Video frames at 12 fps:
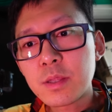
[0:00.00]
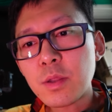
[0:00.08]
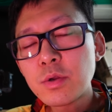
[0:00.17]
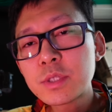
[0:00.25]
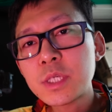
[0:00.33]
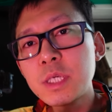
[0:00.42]

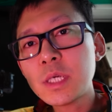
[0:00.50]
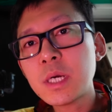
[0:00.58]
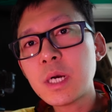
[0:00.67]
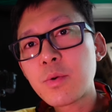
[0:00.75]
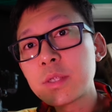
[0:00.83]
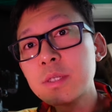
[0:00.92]

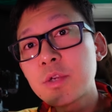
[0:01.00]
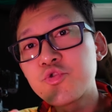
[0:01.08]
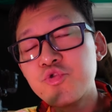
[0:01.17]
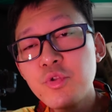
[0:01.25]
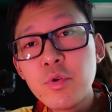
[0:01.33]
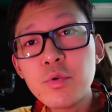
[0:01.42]
터치가 굉장히
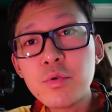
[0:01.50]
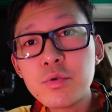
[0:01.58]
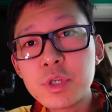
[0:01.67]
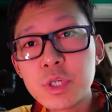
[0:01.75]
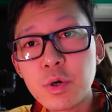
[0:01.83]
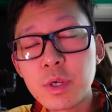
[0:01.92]

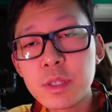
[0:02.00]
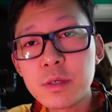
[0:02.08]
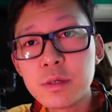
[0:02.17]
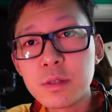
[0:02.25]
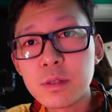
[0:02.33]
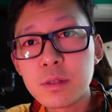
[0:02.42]
중요시
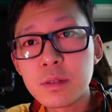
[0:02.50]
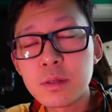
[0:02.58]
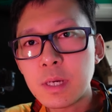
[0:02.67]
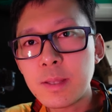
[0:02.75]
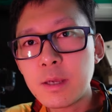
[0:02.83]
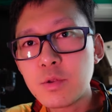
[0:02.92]
여기는
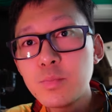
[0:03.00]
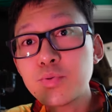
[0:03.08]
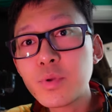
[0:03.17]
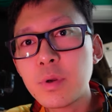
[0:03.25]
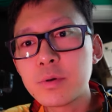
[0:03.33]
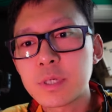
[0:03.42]
하나의
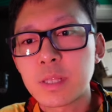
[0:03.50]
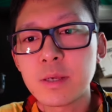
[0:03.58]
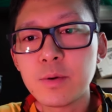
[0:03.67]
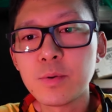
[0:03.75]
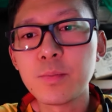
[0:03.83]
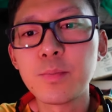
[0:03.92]
소프트웨어잖아요.